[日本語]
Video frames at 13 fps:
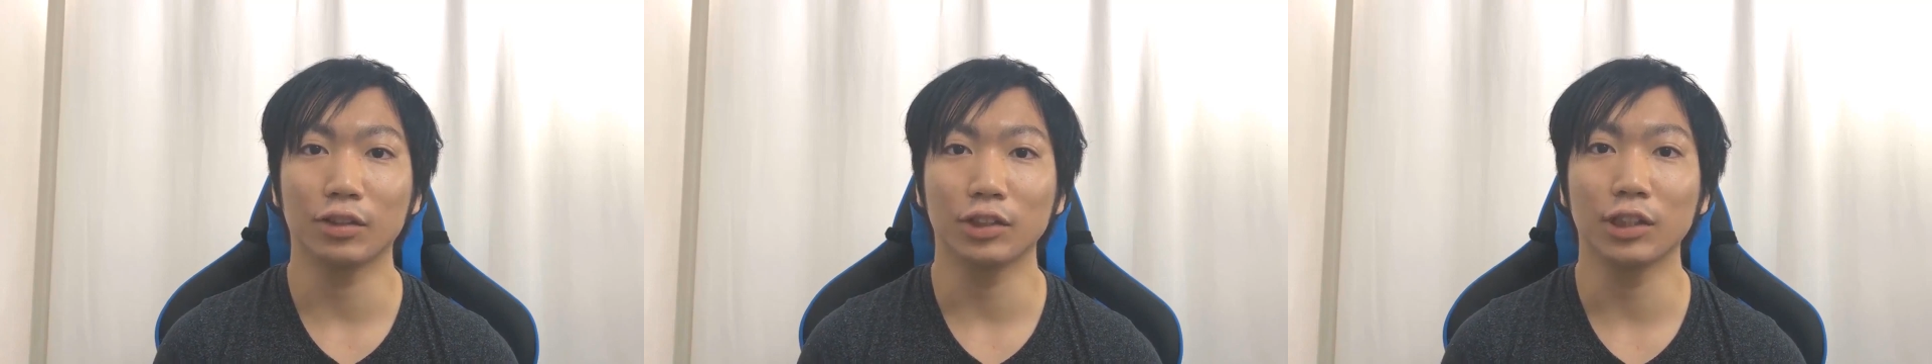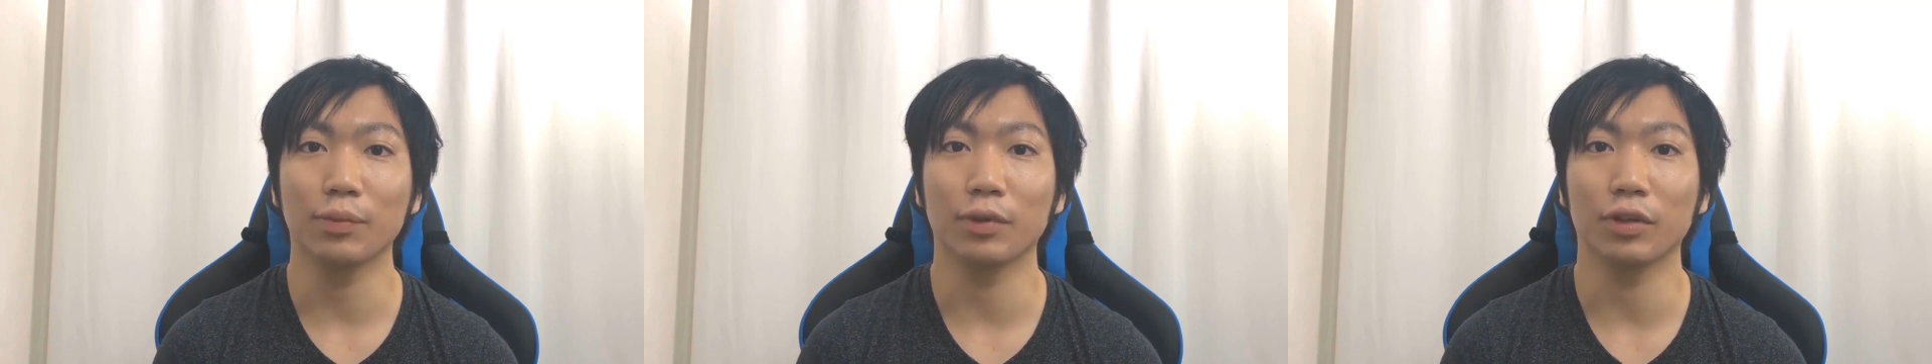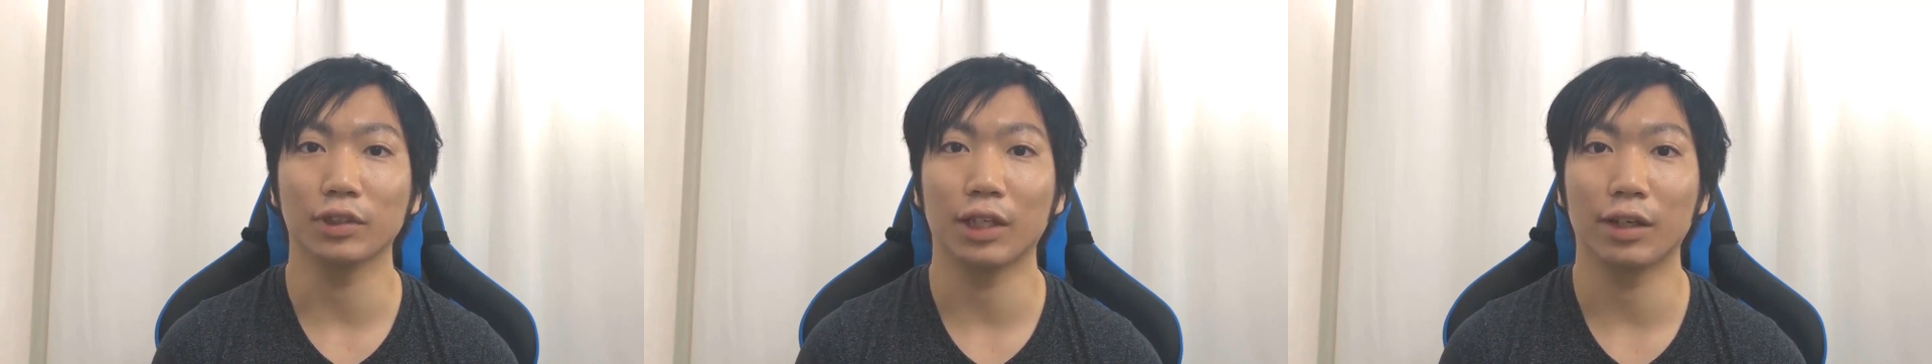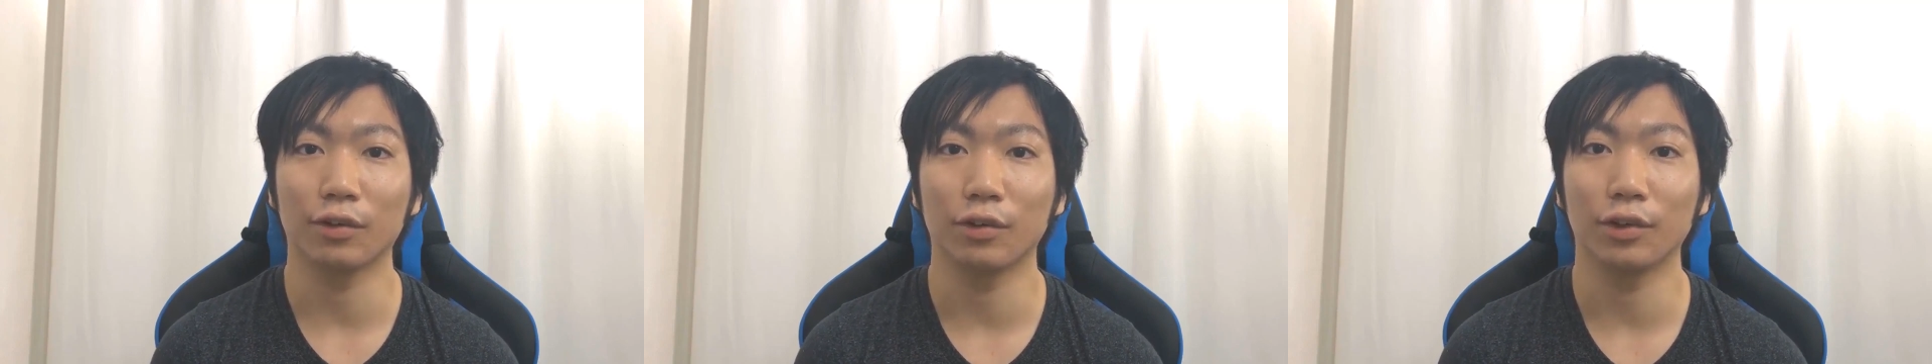少しで
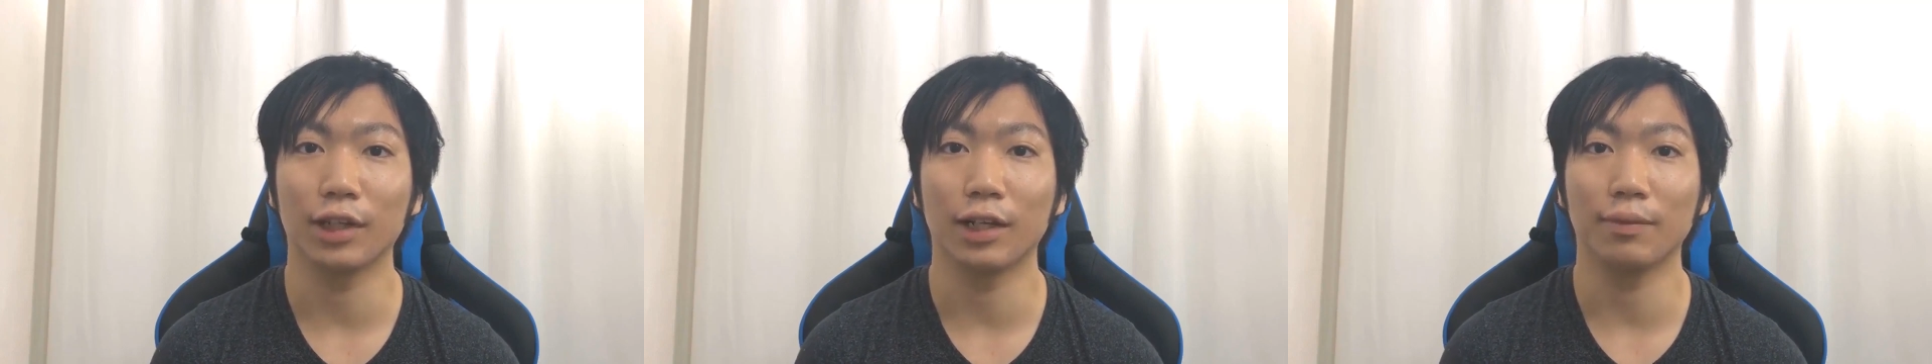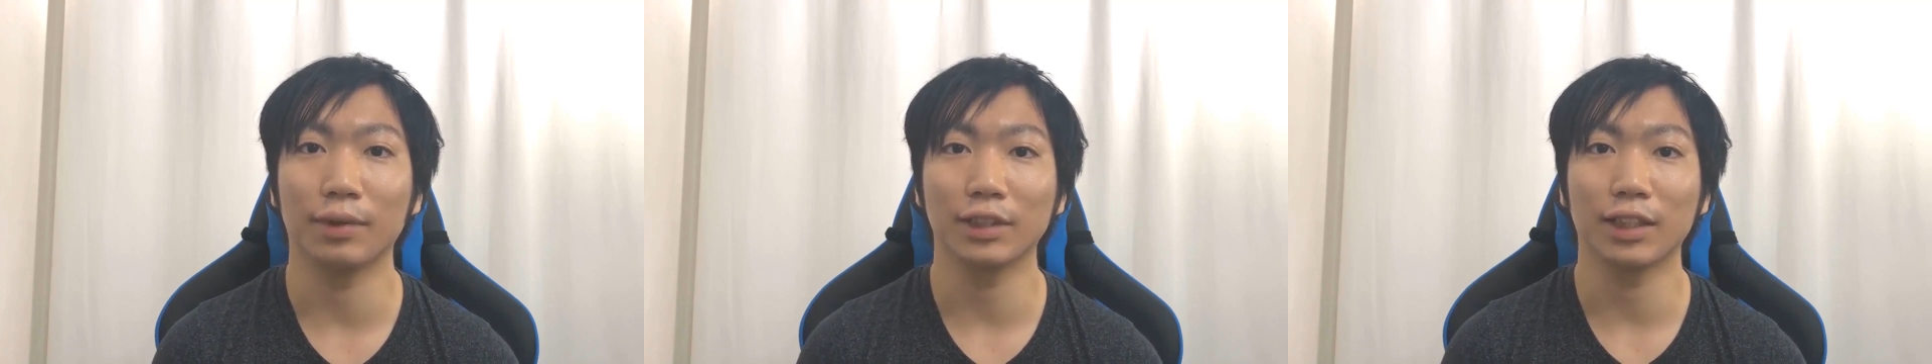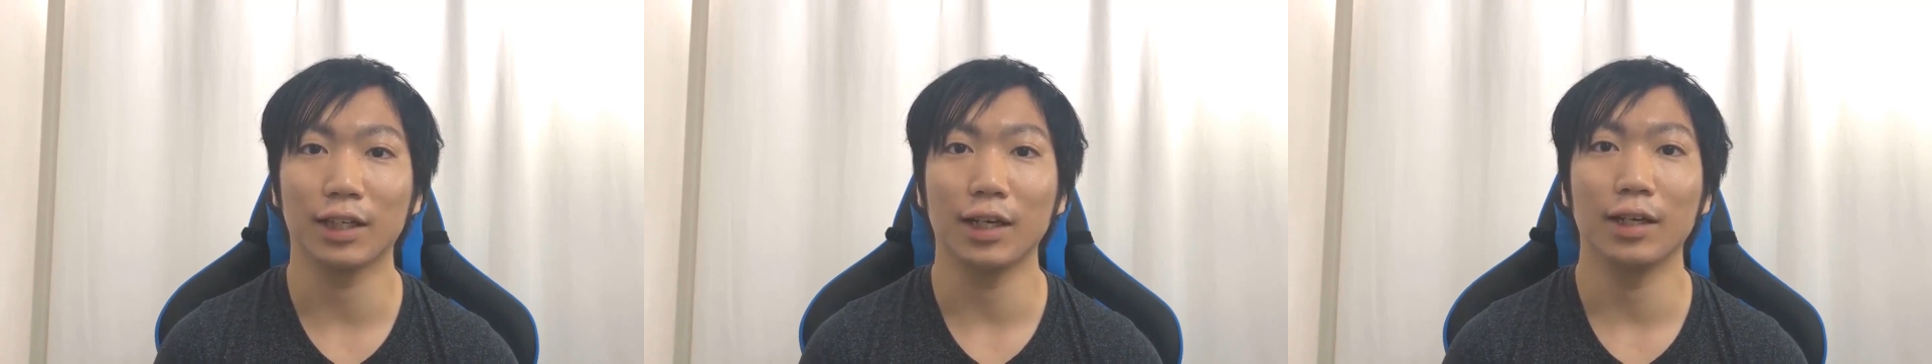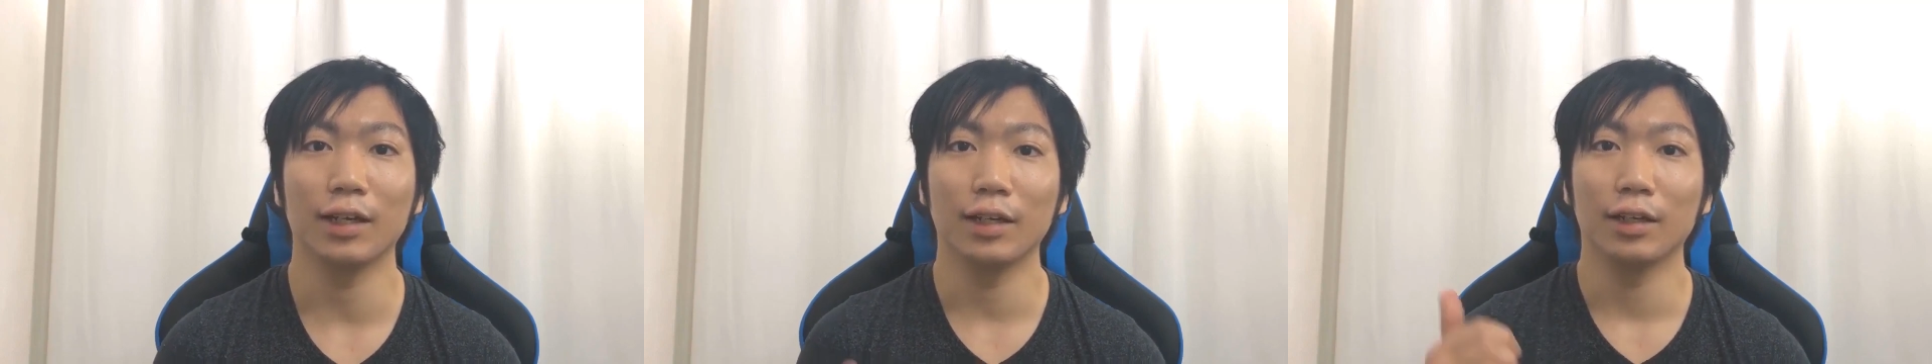も参考になりまし
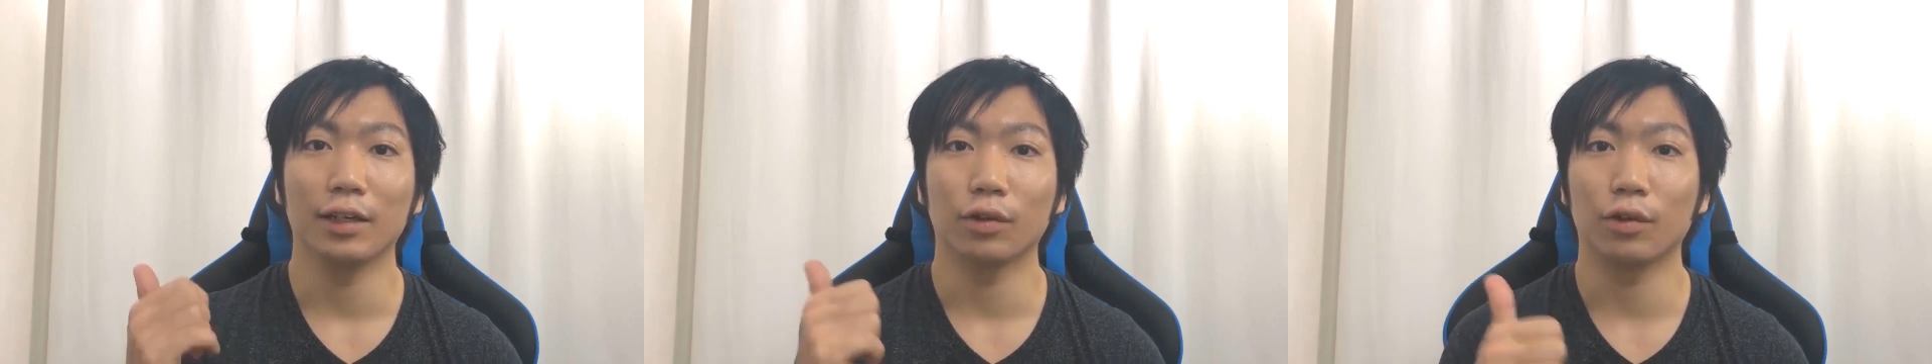たら、